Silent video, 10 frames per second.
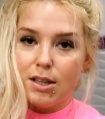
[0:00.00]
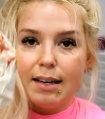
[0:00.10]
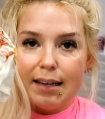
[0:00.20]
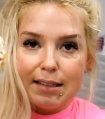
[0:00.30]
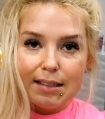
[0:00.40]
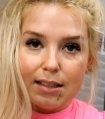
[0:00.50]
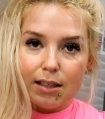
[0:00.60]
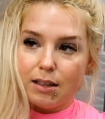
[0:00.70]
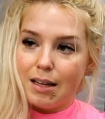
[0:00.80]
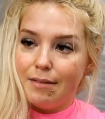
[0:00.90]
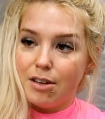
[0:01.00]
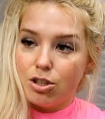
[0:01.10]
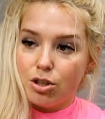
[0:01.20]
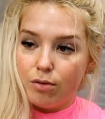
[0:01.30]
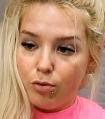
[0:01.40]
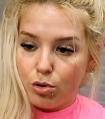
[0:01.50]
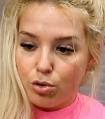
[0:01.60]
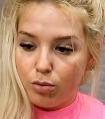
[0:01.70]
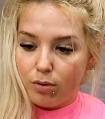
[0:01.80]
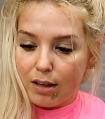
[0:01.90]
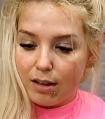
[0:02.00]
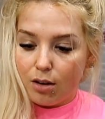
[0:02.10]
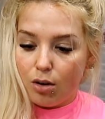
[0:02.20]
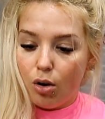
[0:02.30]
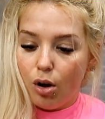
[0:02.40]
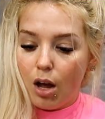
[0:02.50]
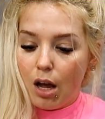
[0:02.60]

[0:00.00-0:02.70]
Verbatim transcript: że teraz e, dla Waszych włosów, dlatego